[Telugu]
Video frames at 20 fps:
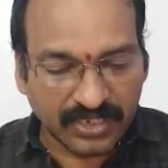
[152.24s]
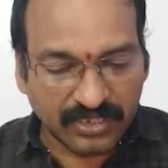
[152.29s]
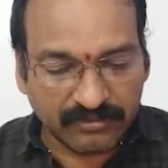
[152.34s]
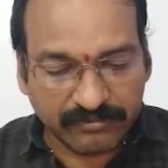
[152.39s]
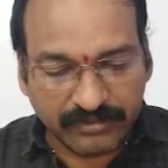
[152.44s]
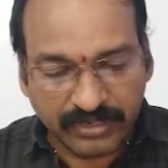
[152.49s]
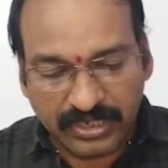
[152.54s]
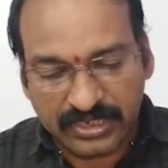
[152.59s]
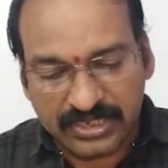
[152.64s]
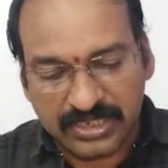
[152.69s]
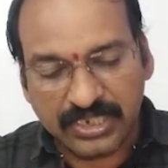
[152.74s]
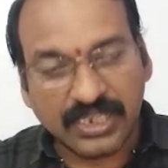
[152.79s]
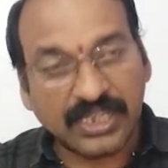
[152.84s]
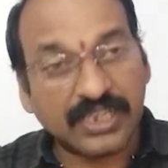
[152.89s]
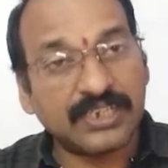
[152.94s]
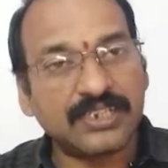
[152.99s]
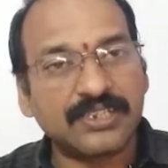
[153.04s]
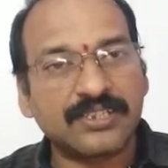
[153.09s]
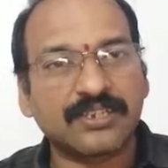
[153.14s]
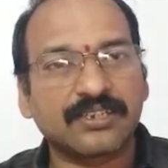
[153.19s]
ఇవాళ
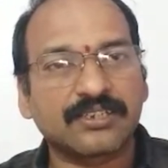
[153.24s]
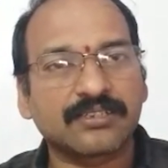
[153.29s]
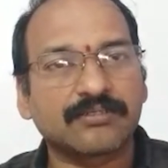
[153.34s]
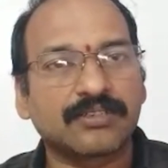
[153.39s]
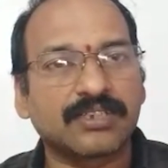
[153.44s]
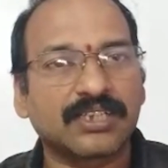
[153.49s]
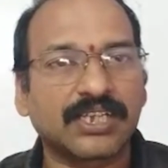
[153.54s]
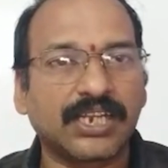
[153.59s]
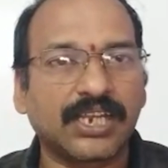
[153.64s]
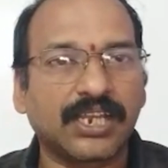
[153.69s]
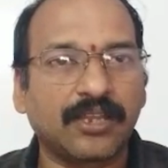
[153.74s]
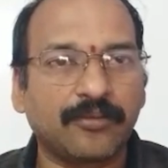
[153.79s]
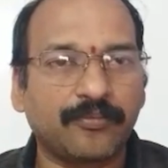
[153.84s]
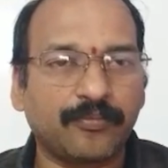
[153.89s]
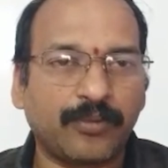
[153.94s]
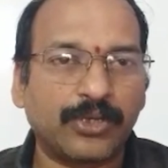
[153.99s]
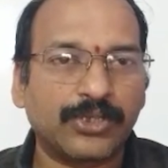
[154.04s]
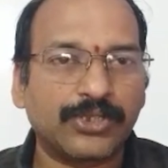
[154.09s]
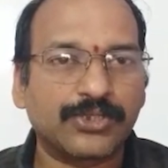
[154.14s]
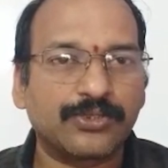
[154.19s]
డైలీ చార్ట్స్ కూడా గ్రీ
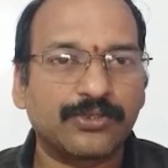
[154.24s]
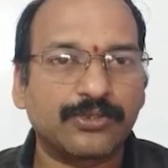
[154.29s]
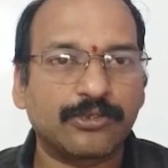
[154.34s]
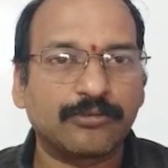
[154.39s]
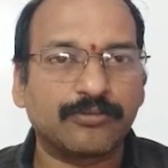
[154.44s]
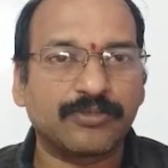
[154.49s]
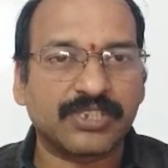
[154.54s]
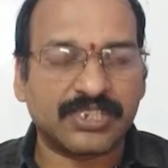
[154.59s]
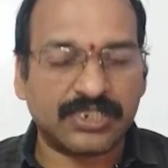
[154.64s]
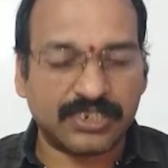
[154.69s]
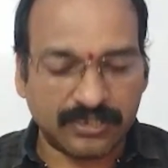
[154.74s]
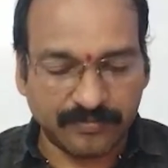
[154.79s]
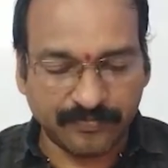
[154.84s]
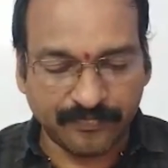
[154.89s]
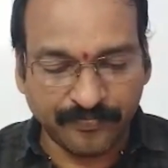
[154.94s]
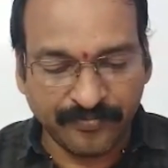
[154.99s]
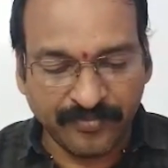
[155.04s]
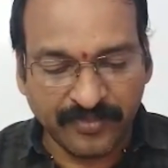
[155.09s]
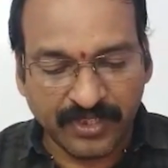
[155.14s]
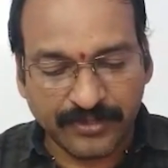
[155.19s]
పాజిటివ్ చూపిస్తున్నాయి
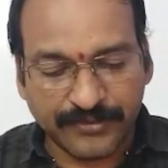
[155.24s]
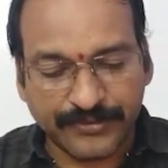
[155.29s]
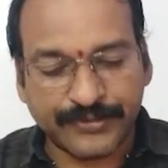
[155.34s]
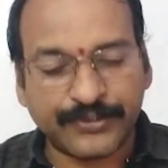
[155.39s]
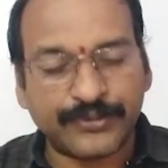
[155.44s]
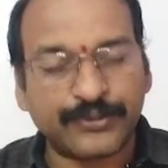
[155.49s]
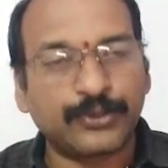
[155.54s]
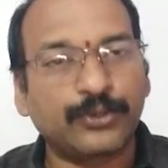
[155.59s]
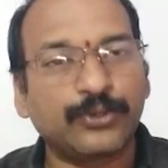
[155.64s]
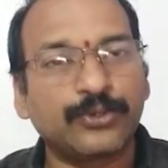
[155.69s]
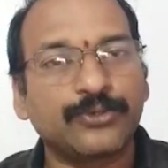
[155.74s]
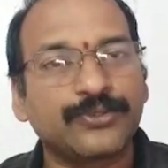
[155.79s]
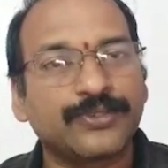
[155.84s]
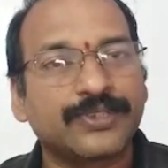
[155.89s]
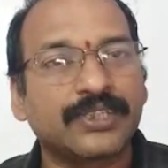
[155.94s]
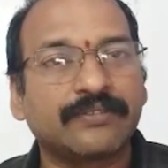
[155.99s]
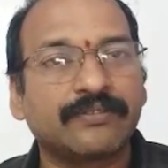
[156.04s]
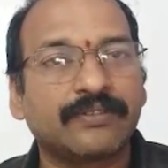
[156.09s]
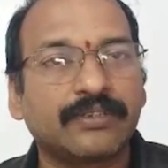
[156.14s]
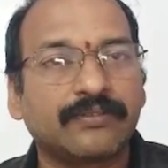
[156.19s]
సో టూ
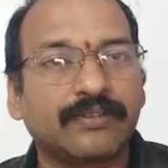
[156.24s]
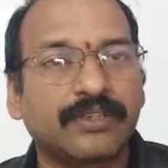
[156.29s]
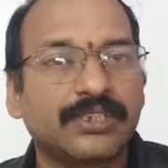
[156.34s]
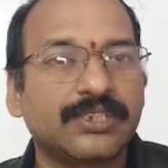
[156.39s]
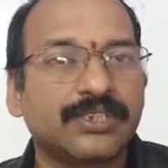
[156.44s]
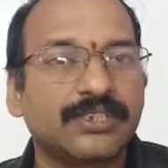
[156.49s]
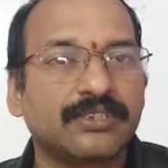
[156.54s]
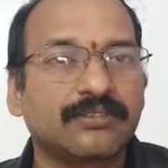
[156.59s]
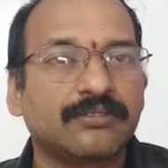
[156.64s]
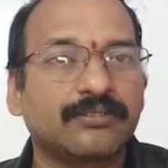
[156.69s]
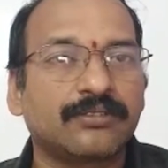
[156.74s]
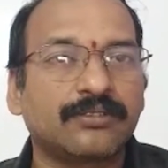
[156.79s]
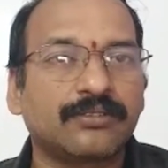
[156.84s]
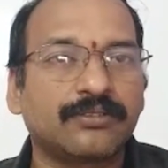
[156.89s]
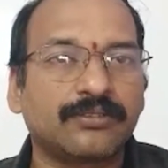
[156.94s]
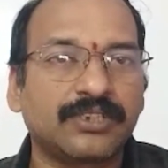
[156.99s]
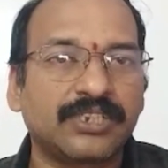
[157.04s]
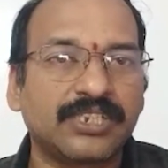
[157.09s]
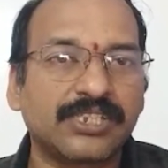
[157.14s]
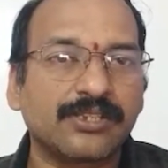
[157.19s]
సెవెన్ వన్ జీరో
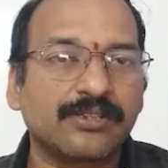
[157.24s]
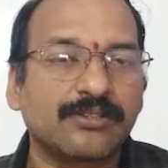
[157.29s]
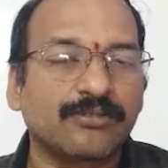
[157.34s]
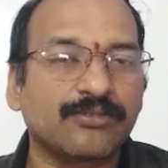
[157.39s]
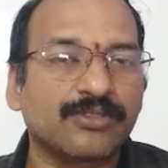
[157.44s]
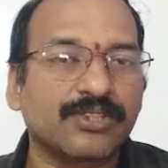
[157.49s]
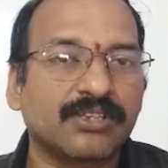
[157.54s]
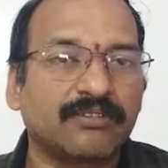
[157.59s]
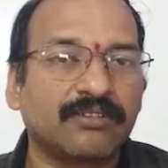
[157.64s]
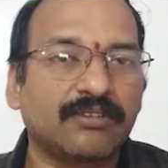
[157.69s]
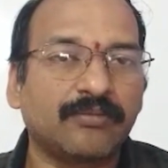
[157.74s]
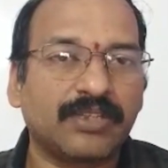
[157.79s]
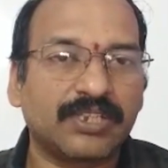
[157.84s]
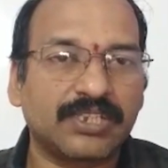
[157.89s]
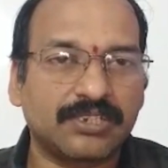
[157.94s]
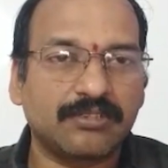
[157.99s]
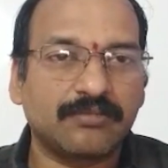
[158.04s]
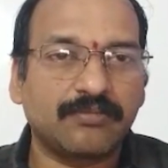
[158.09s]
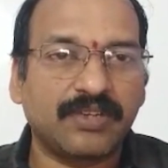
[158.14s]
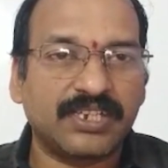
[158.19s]
నుంచి టూ సెవెన్
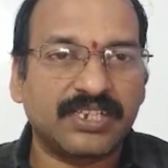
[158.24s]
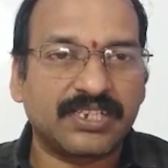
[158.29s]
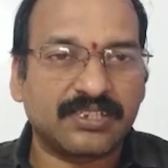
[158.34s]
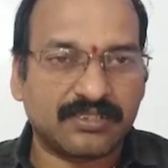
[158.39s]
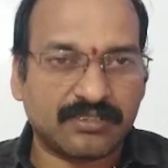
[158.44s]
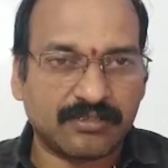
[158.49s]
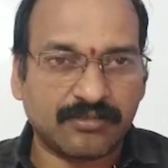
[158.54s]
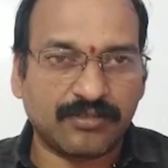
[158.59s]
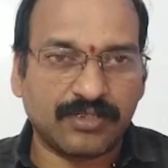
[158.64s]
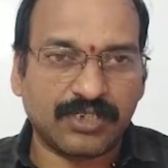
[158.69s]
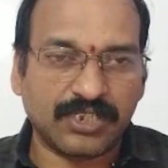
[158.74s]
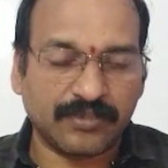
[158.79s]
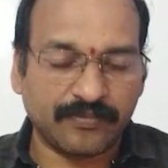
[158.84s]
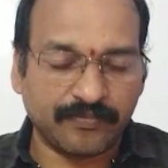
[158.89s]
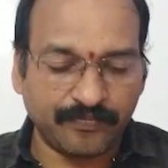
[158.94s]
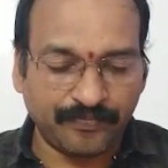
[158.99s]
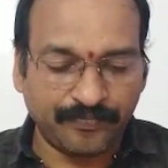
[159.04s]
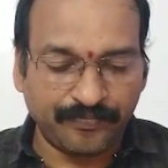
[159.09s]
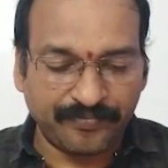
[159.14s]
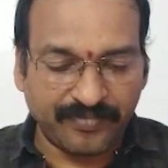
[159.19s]
మధ్యలో బై చేసుకోండి
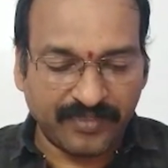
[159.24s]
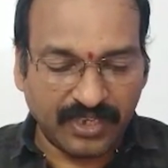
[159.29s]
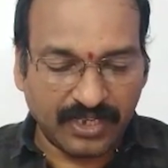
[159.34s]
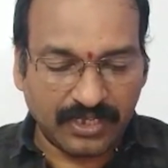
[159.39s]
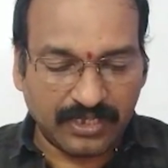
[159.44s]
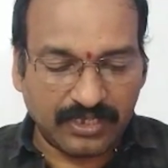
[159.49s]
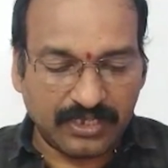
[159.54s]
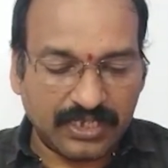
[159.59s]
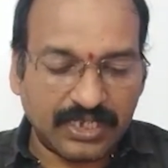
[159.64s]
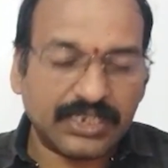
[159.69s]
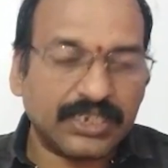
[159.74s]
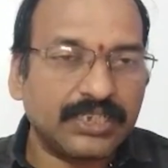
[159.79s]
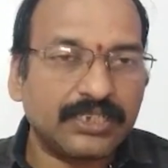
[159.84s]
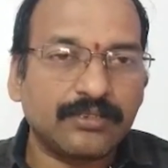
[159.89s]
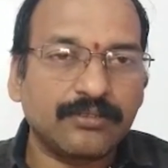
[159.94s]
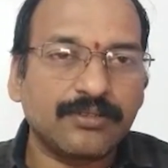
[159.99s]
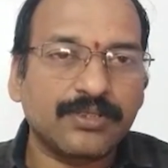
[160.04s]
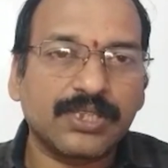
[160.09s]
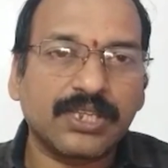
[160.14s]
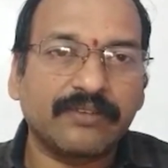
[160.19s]
అలాగే
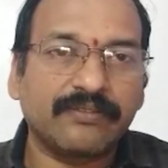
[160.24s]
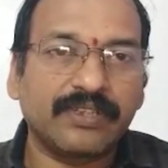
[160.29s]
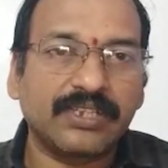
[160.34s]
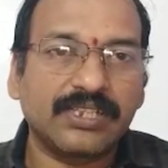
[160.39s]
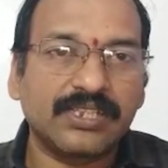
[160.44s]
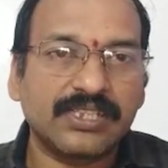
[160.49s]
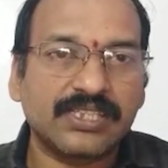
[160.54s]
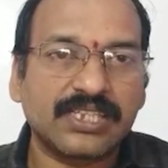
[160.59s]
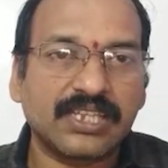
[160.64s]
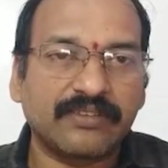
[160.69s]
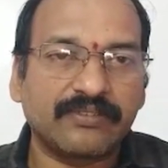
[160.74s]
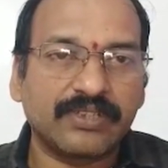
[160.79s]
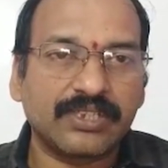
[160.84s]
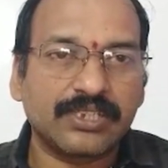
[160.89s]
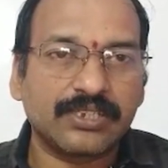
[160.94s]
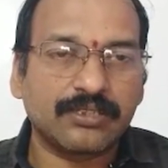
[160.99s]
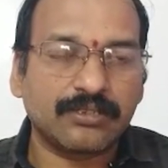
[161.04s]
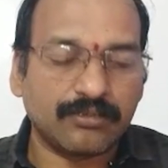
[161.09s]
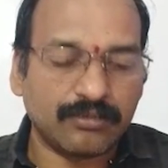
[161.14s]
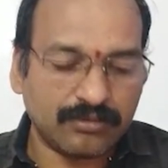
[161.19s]
టూ సెవెన్ సెవెన్
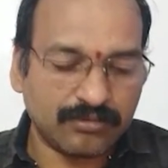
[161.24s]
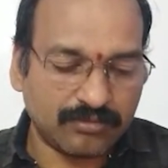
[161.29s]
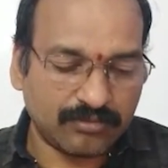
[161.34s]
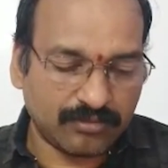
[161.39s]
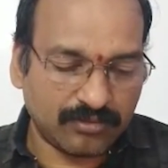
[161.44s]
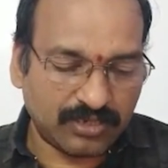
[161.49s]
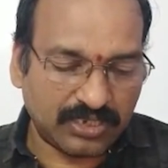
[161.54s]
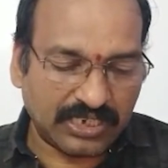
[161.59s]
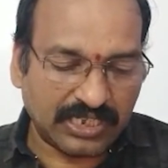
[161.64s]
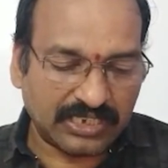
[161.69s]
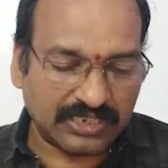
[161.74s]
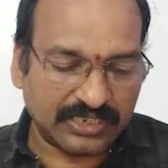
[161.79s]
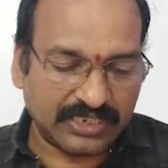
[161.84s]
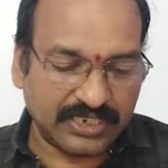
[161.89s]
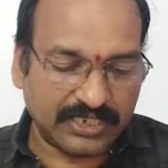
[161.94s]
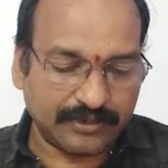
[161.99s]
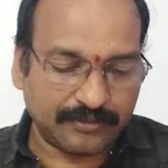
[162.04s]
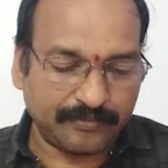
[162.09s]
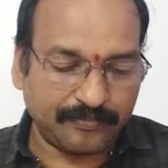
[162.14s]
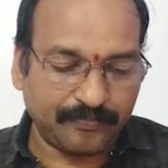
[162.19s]
జీరో
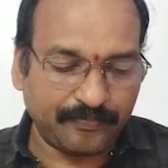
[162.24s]
టార్గెట్